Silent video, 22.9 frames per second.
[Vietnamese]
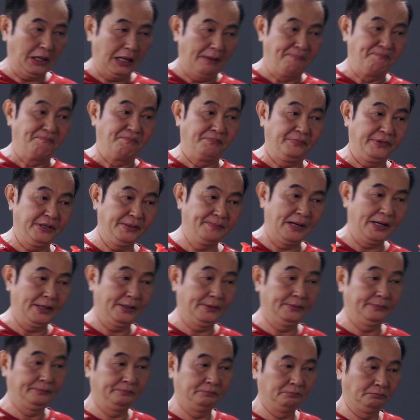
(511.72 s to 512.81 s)
Cầm đi
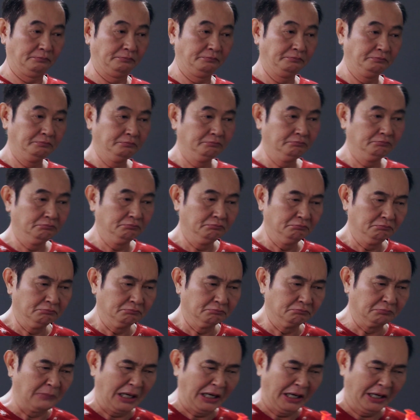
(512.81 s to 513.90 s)
ba.
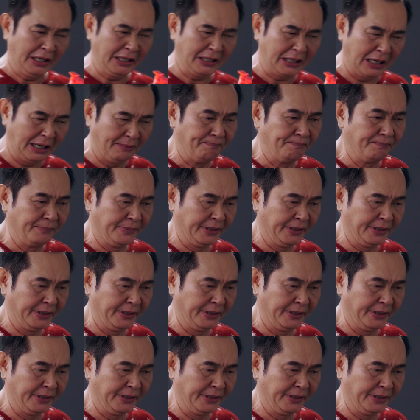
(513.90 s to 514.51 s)
Ba hãy cầm